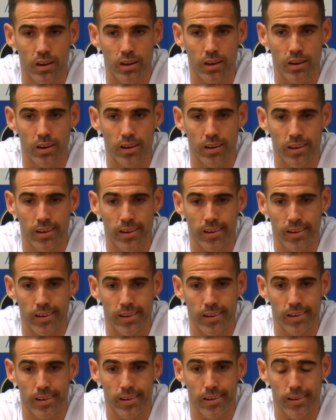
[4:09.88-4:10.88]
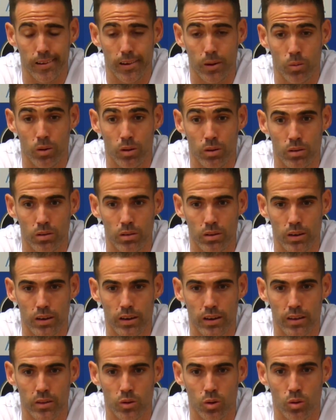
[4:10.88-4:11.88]
que, bueno,
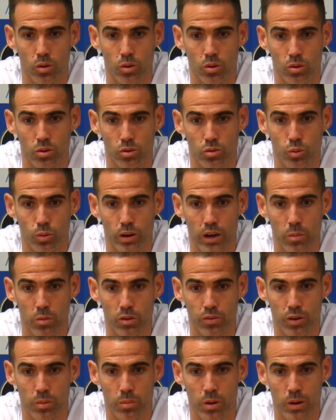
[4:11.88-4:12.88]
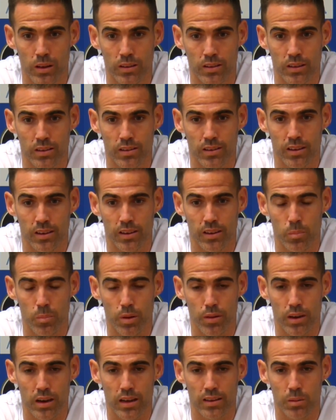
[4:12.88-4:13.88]
que todos hubiéramos firmado antes de,
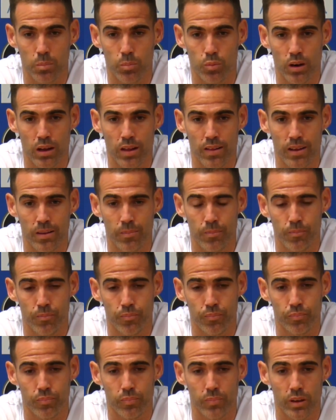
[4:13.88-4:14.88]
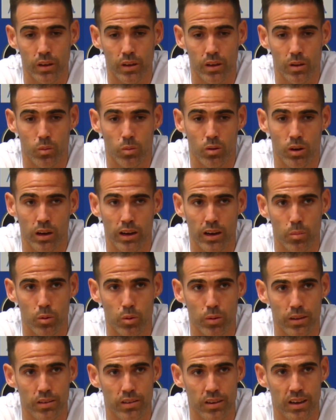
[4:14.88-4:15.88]
empezar la temporada y bueno, hay que
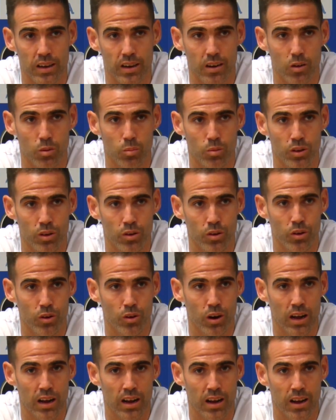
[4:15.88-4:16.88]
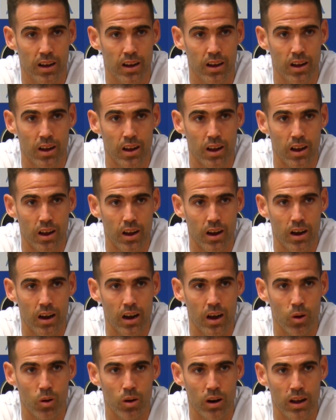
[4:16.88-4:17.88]
aprovechar, como digo yo, la,
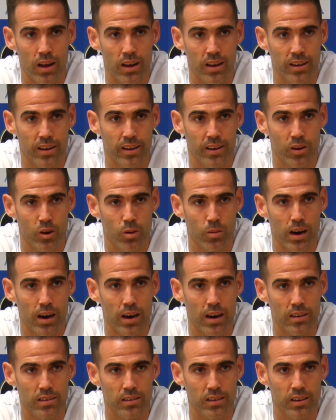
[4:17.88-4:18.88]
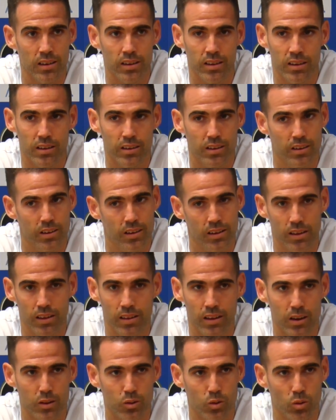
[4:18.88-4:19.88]
ola, no bajarse y
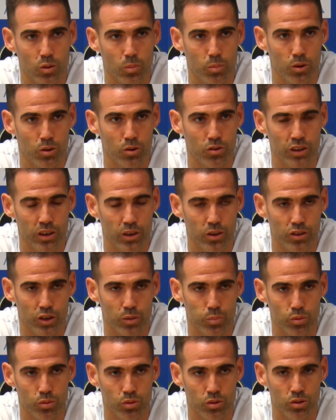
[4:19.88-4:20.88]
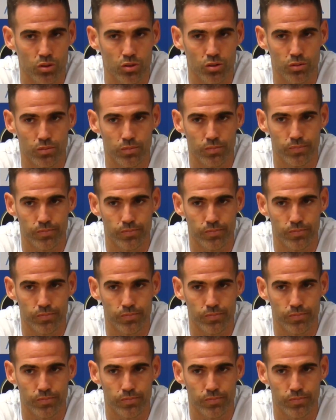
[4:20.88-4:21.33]
dar todo por conseguir los tres puntos.